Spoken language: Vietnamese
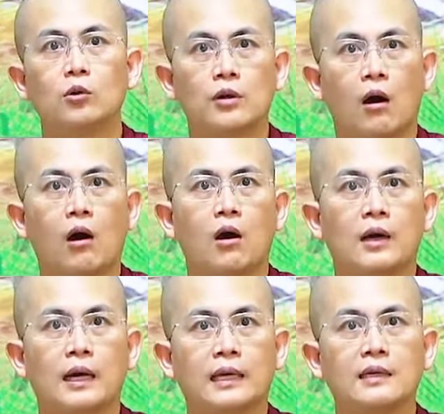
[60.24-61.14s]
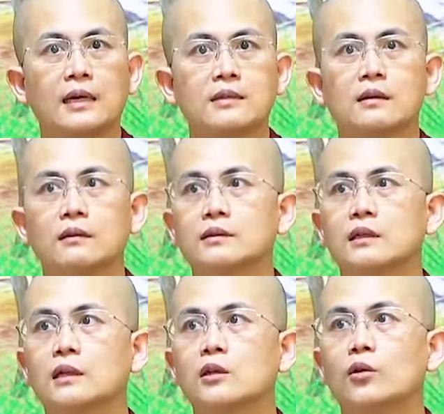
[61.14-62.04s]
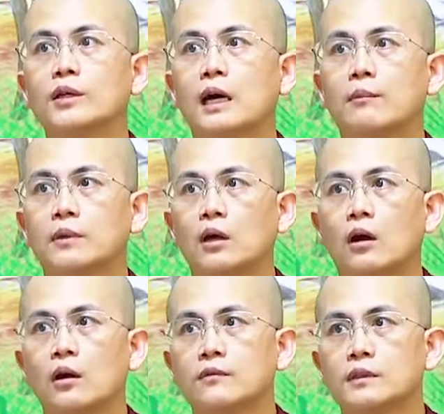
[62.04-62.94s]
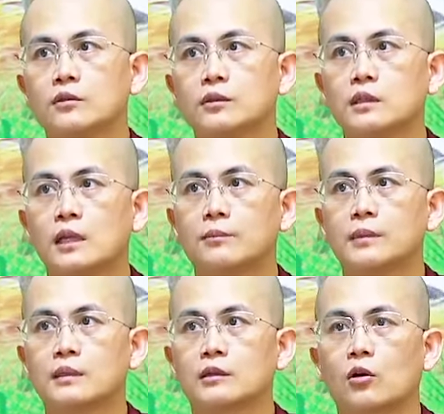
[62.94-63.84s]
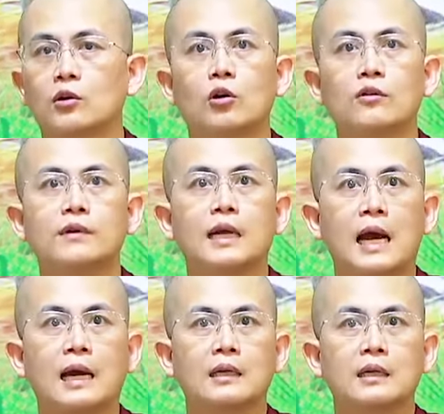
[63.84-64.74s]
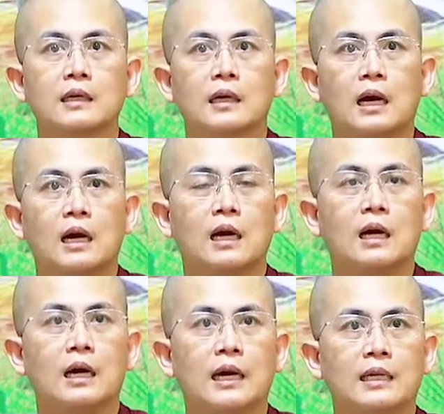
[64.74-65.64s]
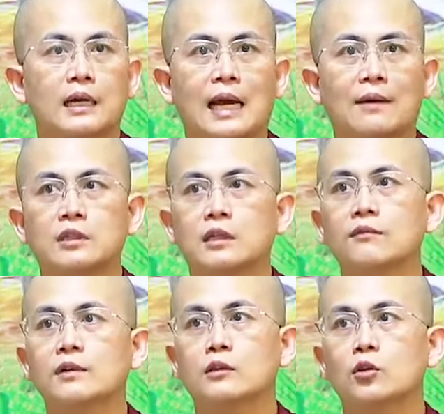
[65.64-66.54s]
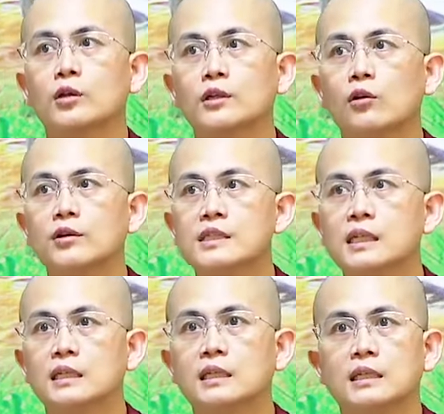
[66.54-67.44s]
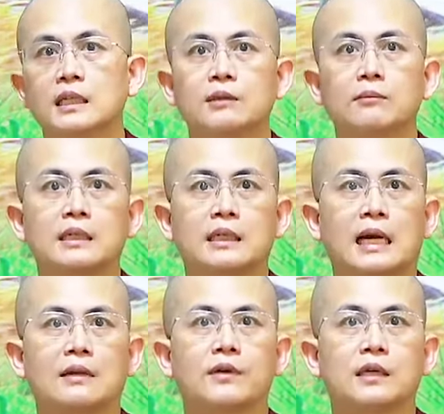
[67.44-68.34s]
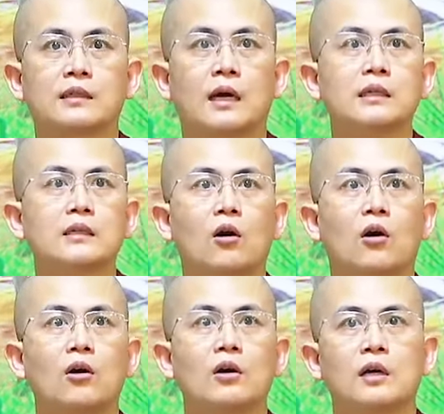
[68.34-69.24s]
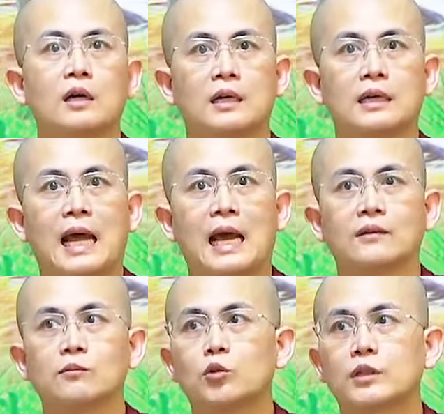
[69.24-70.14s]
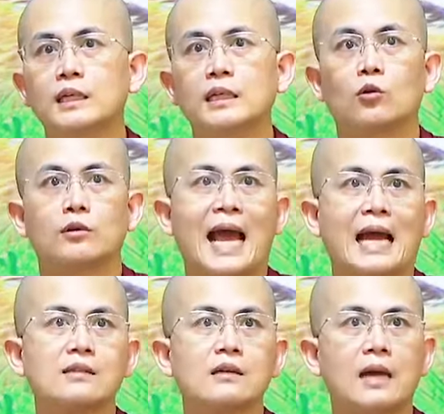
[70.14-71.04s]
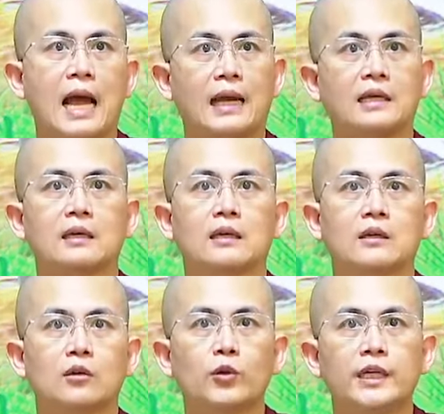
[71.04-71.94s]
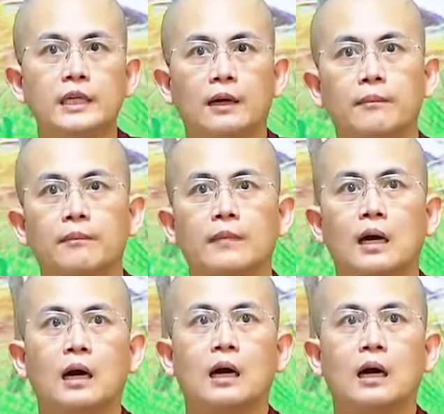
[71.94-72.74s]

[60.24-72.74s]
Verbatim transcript: đó hãy ghê sợ những cái nỗi nầm đó ví dụ như là mình có nỗi với ai à, hay là làm những cái việc tội lỗi gì thì mình càng phải thấy đó là một cái điều đáng sợ hãi nguy hiểm à,